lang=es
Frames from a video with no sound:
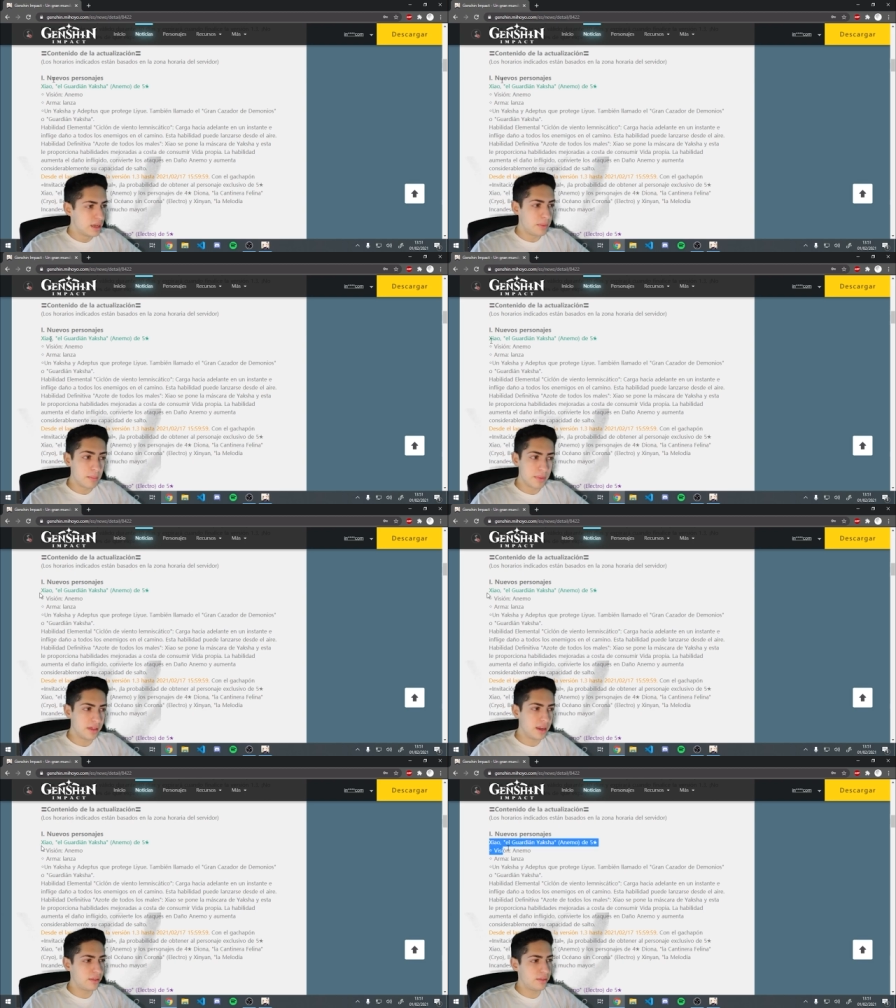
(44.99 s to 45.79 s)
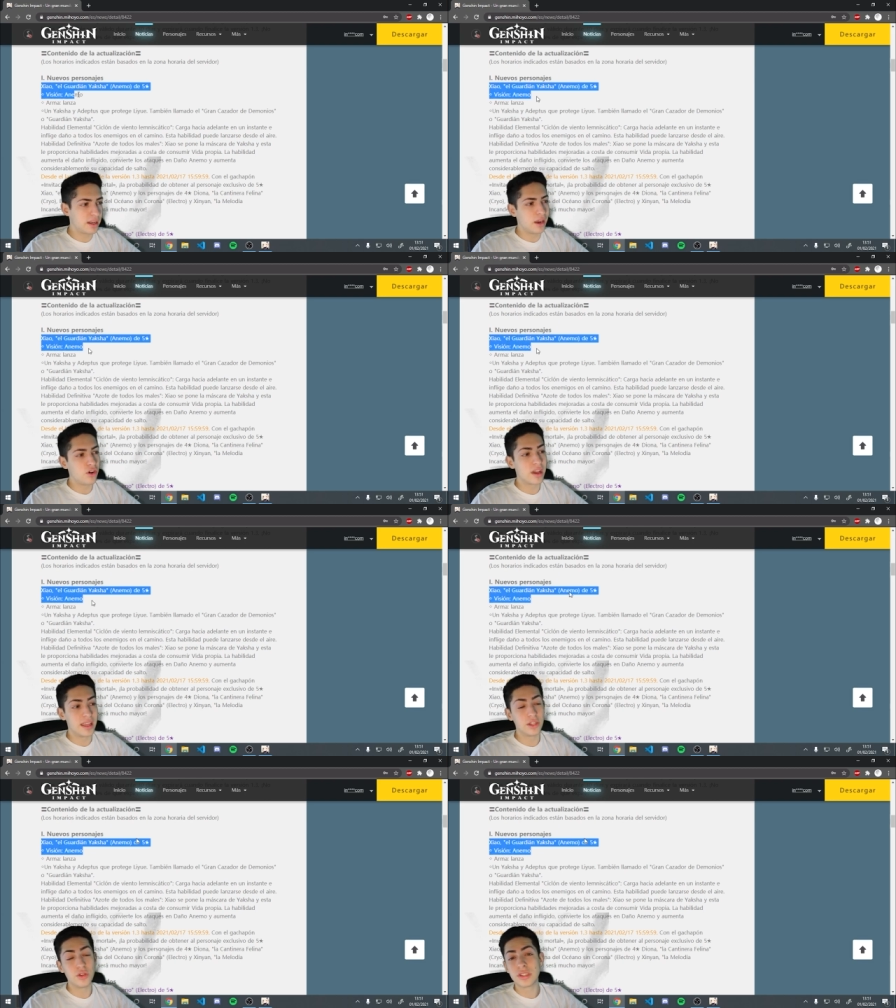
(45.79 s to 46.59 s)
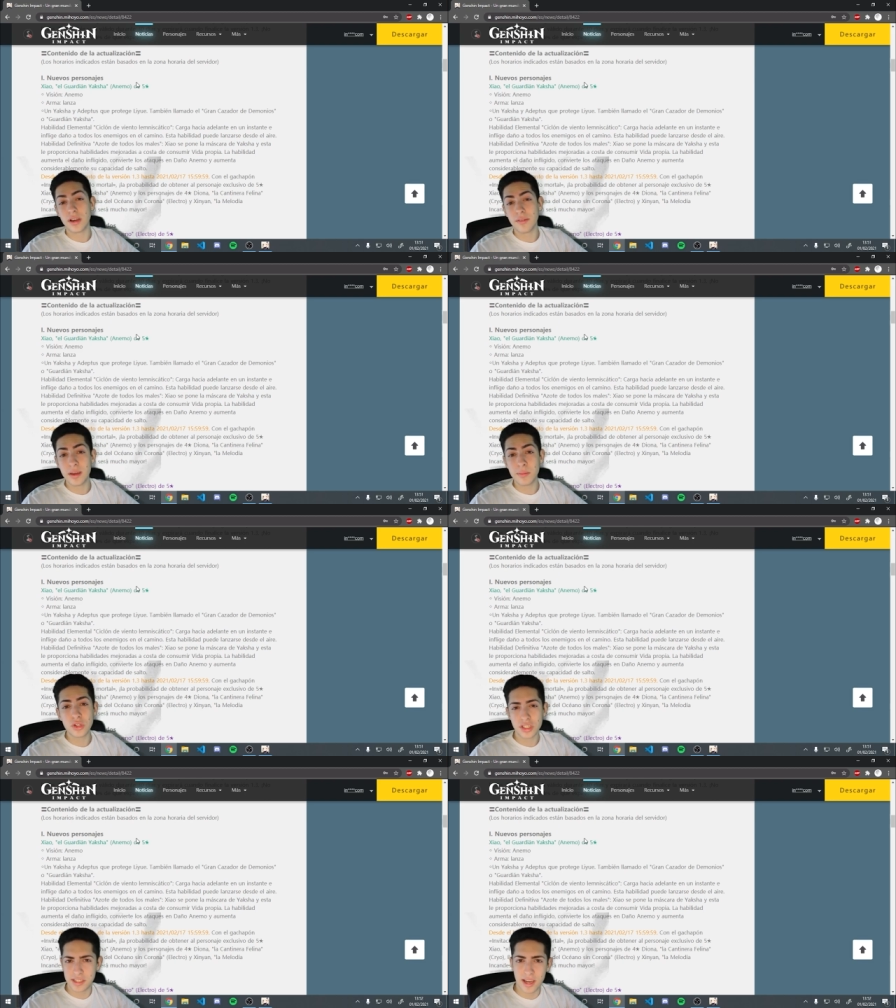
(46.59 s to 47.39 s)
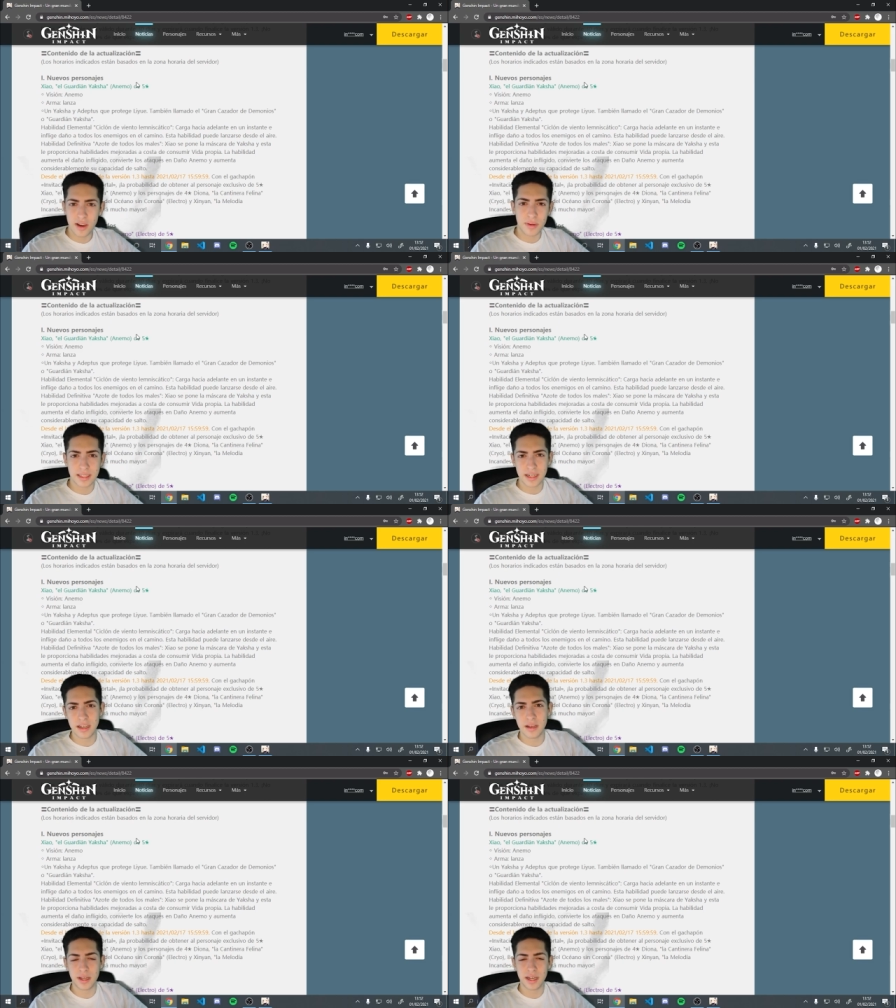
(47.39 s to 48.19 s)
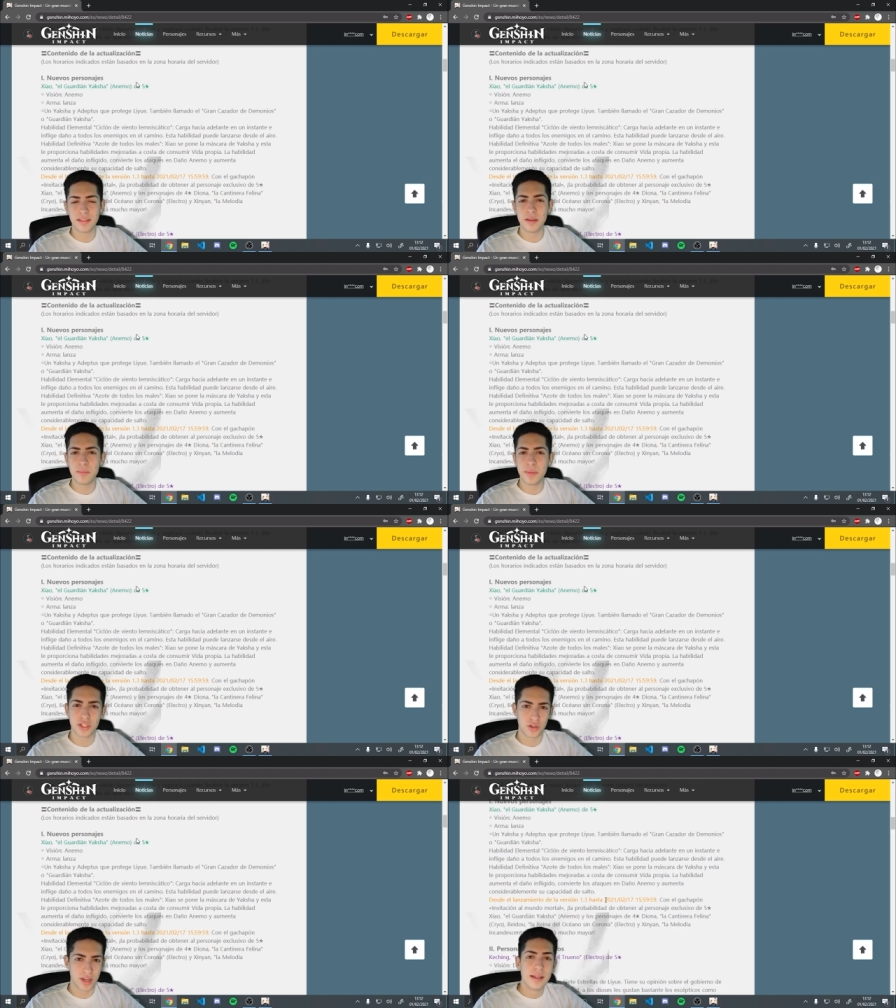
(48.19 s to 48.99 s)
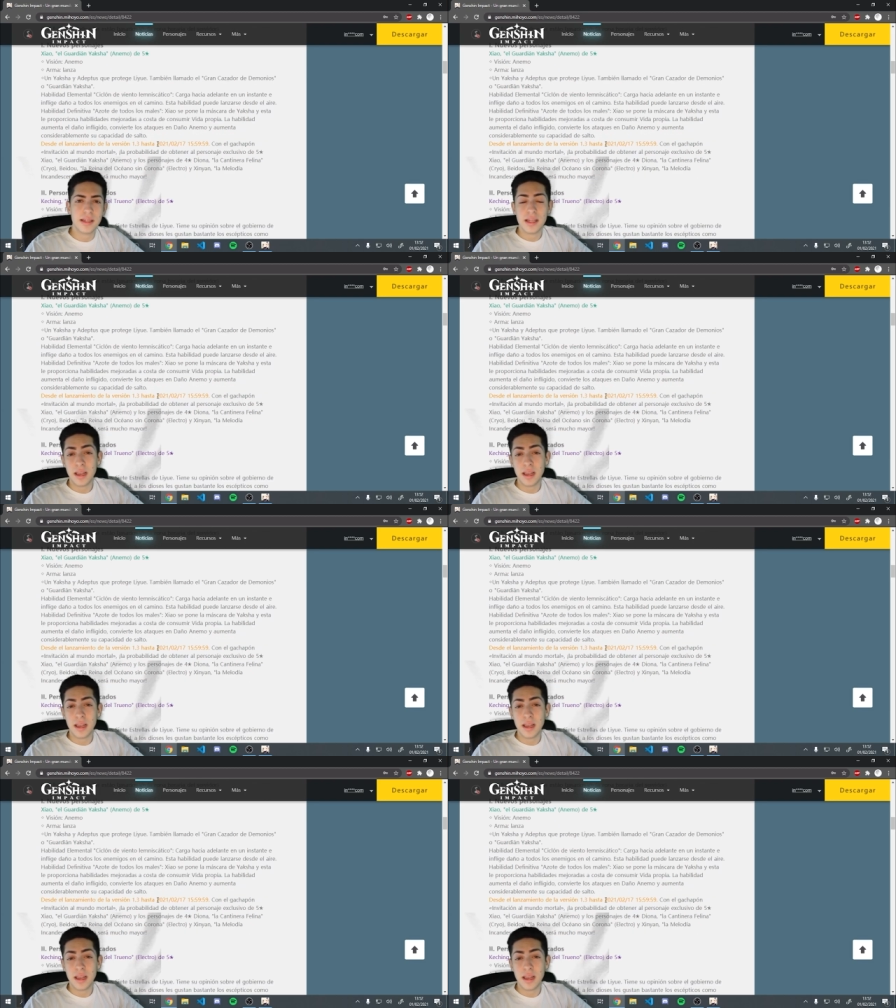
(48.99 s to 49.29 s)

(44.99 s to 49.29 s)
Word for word: Para empezar, decir que algo que ya todos sabíamos, Xiao va a estar en el banner de personaje.